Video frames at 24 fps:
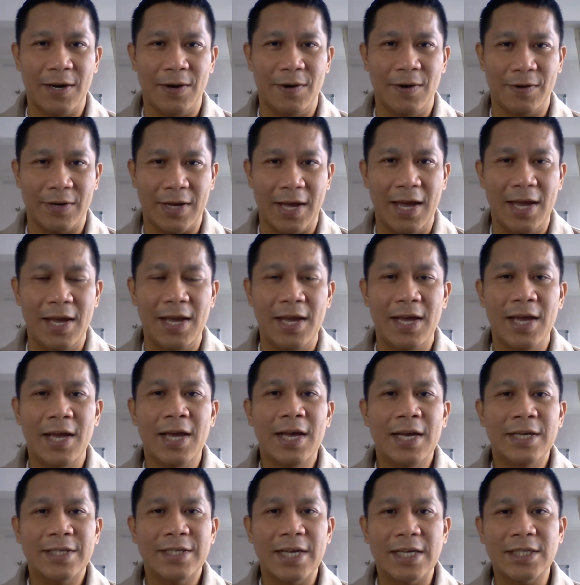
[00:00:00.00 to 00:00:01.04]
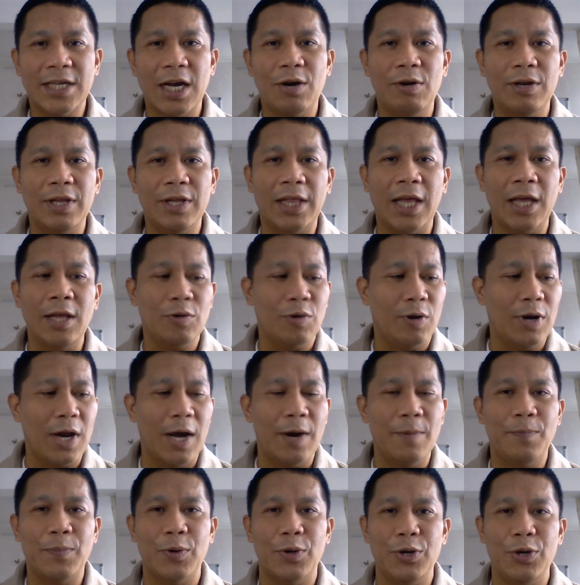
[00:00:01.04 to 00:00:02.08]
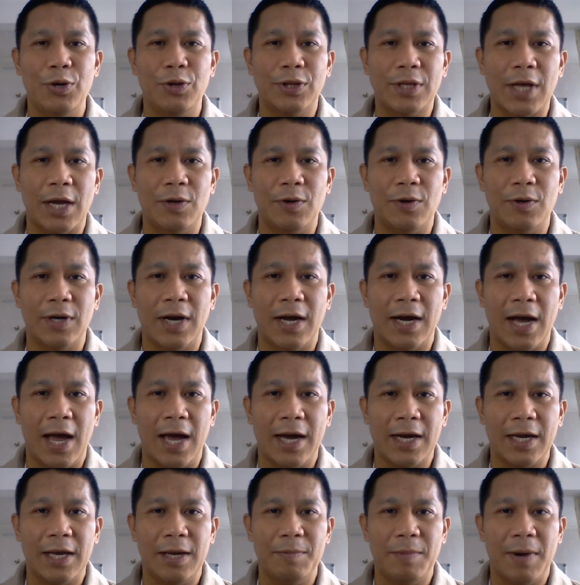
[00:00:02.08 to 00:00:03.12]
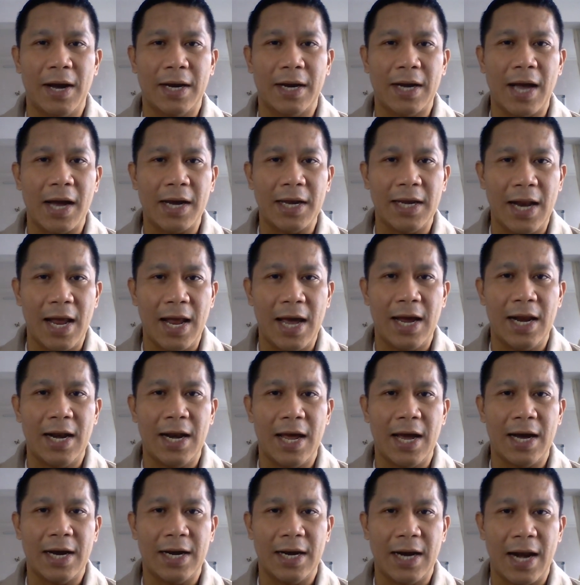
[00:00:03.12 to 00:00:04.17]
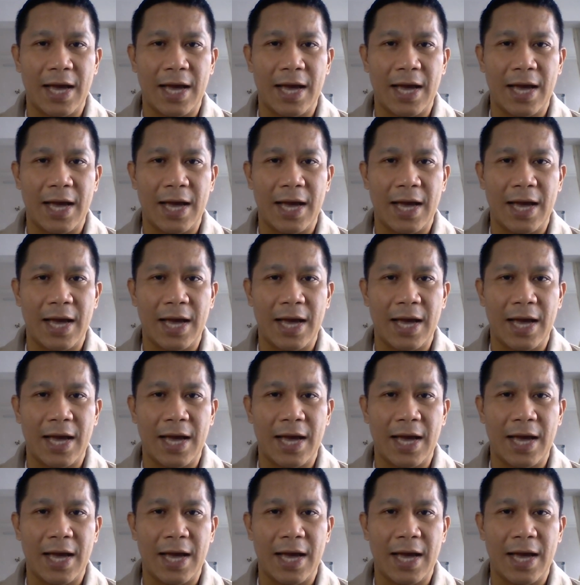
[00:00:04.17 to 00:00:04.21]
Okay? Sasagutin ko lang po yung tanong ng aking mga kakilala,